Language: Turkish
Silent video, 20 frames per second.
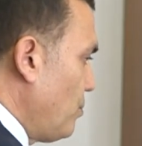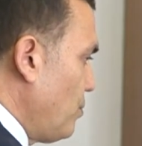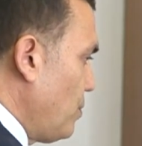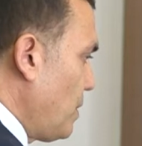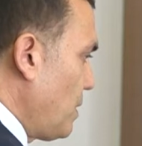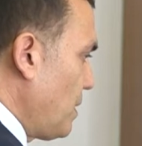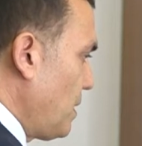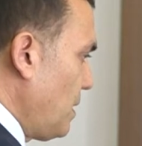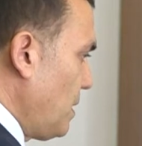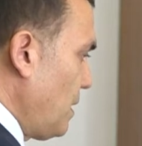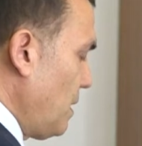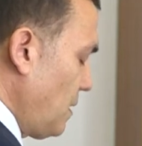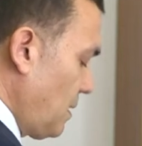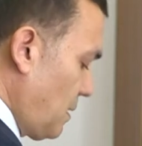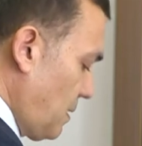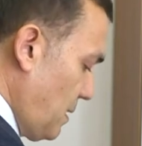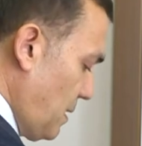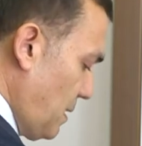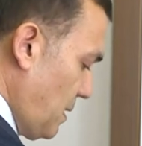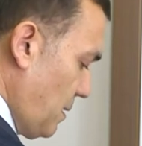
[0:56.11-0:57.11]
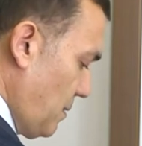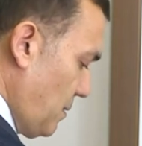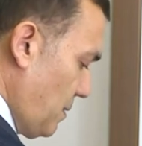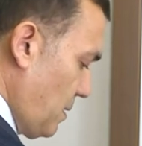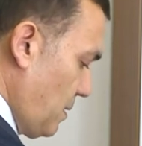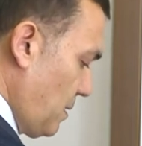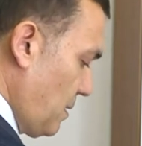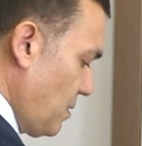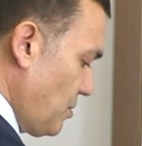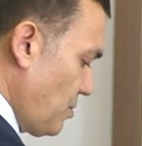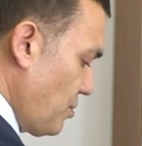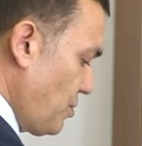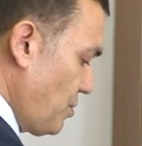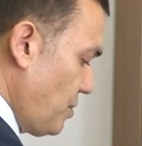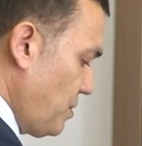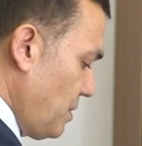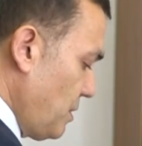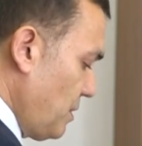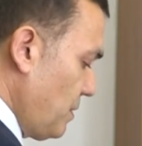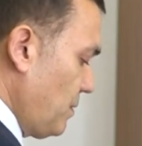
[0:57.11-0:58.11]
Bunlar genellikle e,
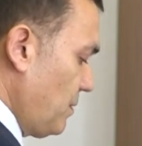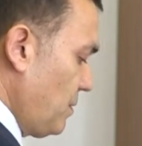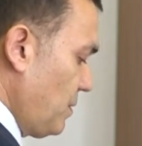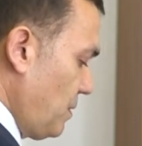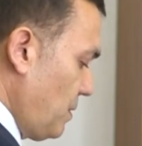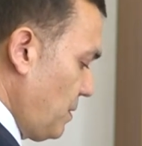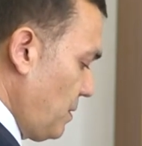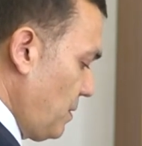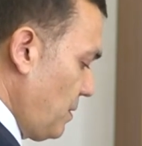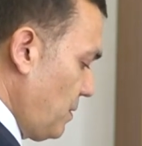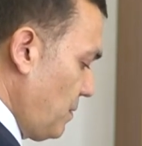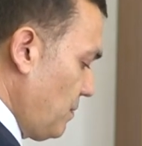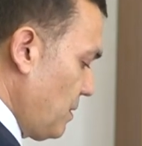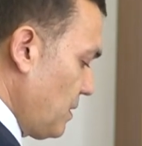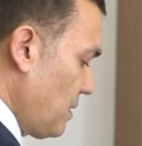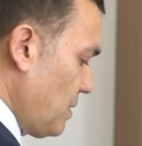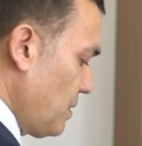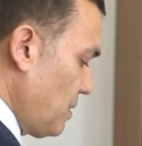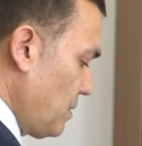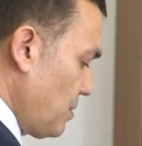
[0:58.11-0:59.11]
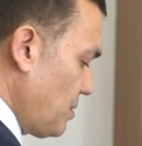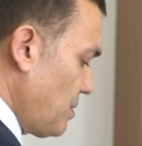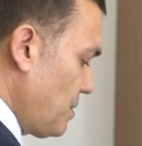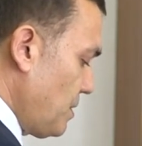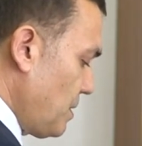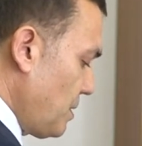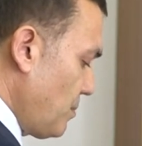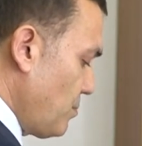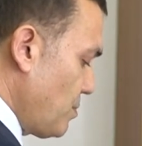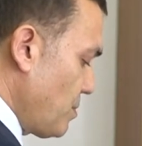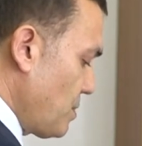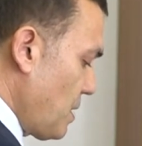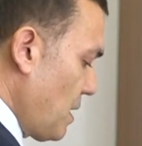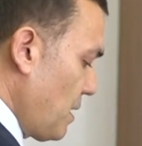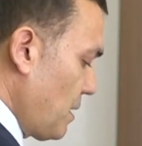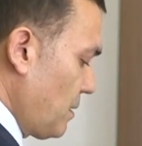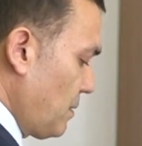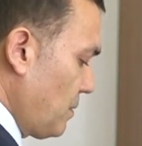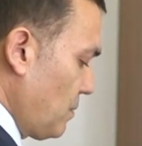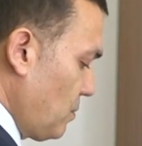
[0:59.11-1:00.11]
yaşlı e,
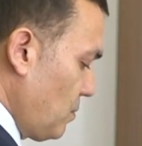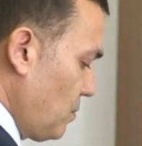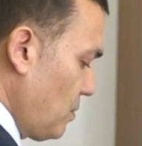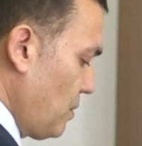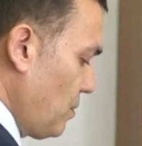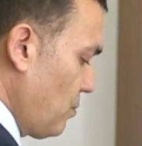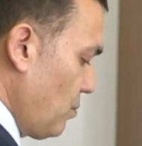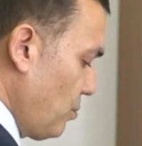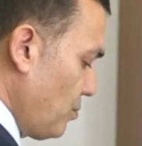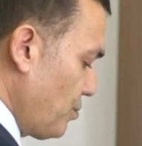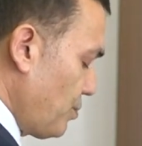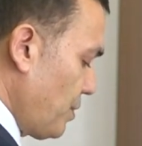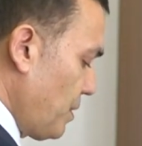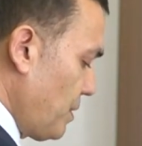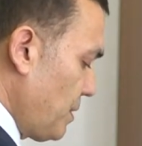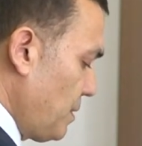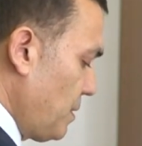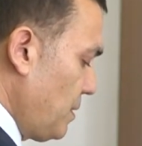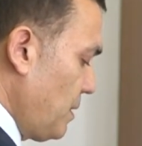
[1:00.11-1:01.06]
vatandaşlarımızdan oluşan